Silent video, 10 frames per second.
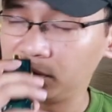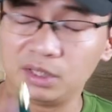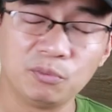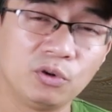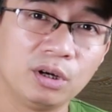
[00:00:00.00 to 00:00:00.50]

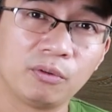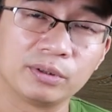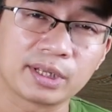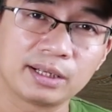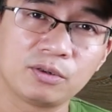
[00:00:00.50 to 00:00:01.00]
Thì mùi hương
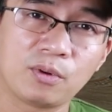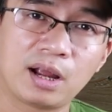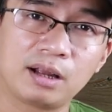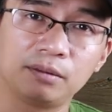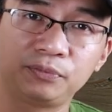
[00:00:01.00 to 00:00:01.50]
của chai nước
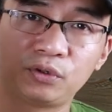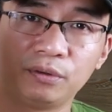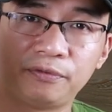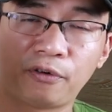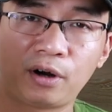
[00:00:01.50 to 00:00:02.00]
hoa
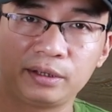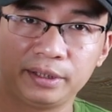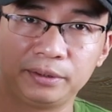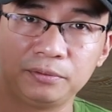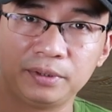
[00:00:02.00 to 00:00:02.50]
Tom Ford
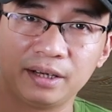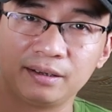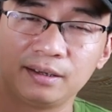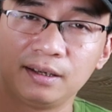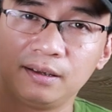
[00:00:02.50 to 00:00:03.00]
này cũng
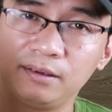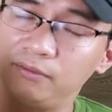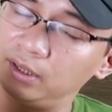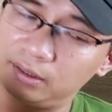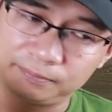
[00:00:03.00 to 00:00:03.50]
thế,
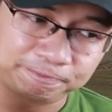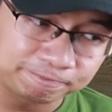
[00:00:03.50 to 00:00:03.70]
và